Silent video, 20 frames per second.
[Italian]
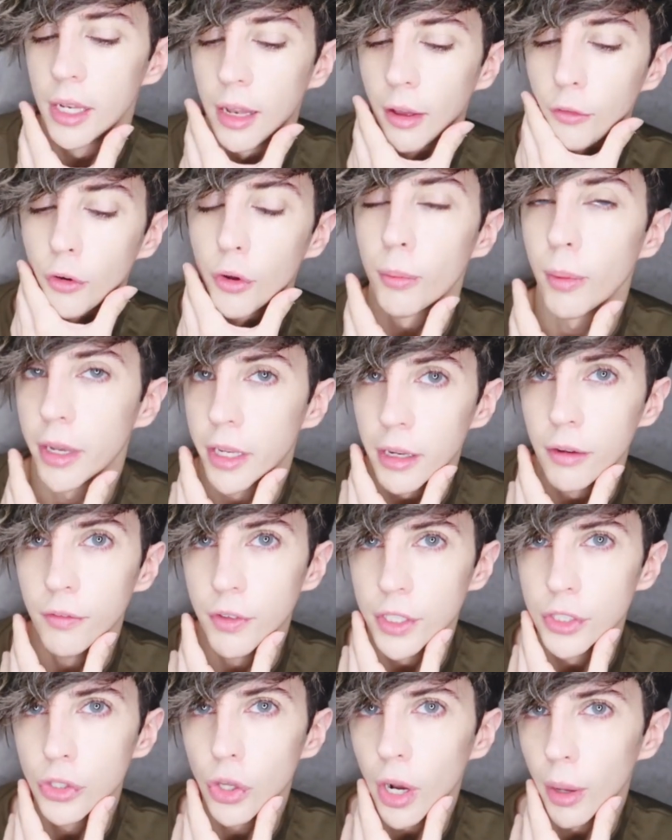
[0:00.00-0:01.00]
la forma del
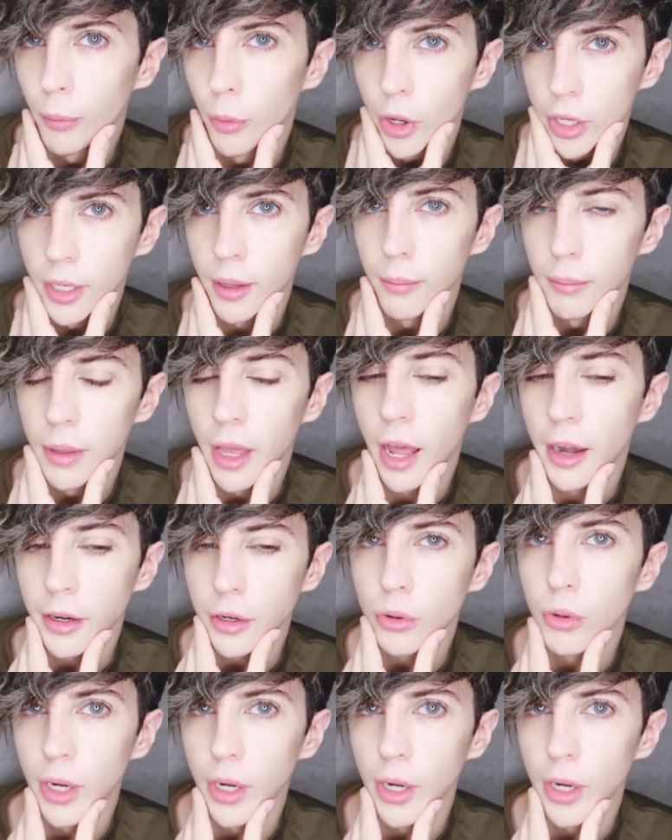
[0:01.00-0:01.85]
viso la puoi cambiare